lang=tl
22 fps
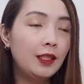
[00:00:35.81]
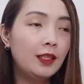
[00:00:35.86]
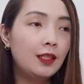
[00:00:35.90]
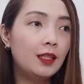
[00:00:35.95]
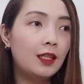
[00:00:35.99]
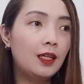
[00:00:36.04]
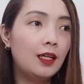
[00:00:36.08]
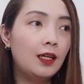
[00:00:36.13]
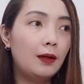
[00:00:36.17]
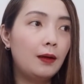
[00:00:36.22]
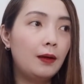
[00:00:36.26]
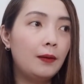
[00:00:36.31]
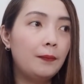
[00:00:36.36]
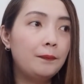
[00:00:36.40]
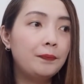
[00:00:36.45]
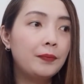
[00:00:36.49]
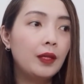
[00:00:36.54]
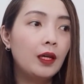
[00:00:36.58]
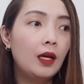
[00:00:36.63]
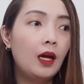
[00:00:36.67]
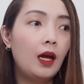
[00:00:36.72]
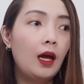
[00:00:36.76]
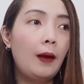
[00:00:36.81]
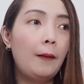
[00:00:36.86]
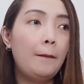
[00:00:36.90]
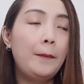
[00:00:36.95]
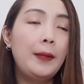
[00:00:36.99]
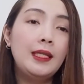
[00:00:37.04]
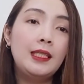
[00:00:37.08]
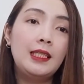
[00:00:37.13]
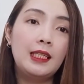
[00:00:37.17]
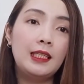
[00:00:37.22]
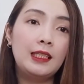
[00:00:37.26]
Uh,
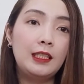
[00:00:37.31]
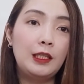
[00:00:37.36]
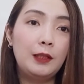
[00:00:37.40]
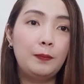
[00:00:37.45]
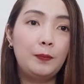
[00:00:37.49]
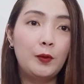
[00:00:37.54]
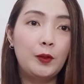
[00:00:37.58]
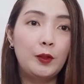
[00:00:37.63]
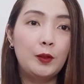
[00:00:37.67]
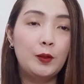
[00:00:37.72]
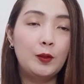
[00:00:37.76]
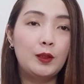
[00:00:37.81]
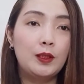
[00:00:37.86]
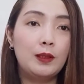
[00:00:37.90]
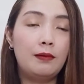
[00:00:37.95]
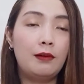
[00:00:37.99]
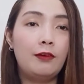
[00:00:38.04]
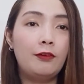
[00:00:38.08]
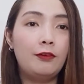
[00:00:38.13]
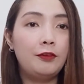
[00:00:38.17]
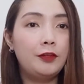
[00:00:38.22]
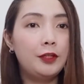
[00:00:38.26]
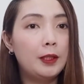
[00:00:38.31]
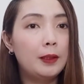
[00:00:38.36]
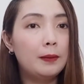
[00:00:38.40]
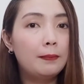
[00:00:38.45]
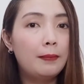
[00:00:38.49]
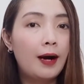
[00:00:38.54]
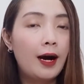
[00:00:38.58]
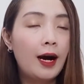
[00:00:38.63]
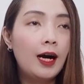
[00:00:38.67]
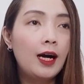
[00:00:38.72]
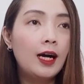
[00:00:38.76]
based lang din po ito sa mga
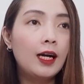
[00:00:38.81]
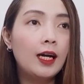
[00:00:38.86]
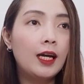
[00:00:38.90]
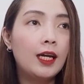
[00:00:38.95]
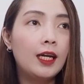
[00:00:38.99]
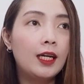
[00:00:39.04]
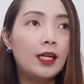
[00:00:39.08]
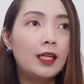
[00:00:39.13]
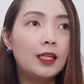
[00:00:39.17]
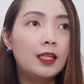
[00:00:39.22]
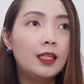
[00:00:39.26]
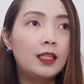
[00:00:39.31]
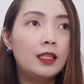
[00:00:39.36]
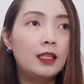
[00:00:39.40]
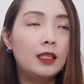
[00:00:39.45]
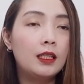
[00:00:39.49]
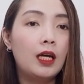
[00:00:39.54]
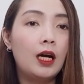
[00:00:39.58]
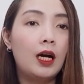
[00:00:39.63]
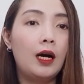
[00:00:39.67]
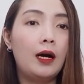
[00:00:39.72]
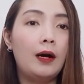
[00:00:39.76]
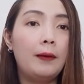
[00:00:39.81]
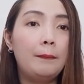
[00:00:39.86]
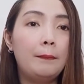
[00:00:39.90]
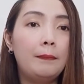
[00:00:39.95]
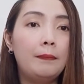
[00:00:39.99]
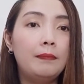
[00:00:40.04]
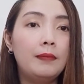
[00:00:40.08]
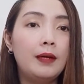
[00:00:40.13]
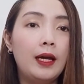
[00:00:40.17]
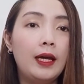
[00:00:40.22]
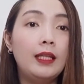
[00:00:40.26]
feedback and um,
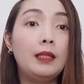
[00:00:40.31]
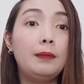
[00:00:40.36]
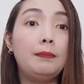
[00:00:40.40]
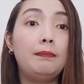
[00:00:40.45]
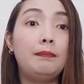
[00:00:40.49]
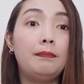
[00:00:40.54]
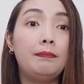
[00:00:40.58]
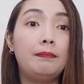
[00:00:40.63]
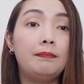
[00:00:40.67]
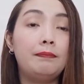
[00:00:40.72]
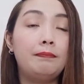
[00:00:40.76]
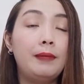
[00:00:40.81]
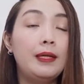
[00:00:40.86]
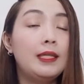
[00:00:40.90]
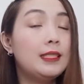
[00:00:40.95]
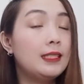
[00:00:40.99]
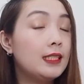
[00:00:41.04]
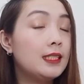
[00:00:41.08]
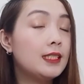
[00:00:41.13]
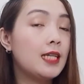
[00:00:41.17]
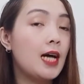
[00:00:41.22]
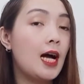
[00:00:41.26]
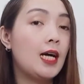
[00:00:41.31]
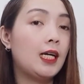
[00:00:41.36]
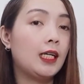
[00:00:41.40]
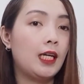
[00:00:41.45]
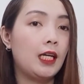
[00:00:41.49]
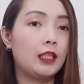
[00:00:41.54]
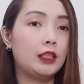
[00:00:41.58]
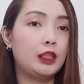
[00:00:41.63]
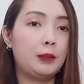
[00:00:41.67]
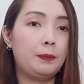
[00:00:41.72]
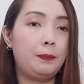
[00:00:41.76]
and based din sa aking
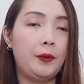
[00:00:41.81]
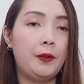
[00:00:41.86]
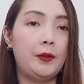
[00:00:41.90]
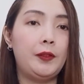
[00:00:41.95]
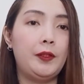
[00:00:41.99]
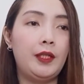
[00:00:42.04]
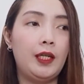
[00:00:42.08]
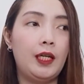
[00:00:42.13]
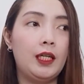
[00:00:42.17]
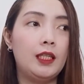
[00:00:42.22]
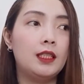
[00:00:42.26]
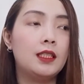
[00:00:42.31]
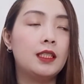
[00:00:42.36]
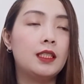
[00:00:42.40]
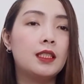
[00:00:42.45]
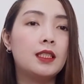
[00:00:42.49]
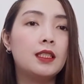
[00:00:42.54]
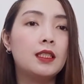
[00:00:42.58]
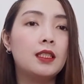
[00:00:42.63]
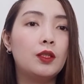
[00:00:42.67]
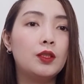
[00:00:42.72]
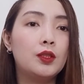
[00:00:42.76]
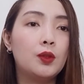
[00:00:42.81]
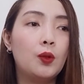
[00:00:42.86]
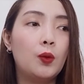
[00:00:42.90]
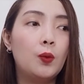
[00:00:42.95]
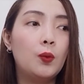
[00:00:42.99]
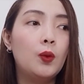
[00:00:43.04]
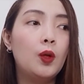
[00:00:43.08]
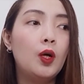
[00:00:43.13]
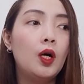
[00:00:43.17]
experience. So,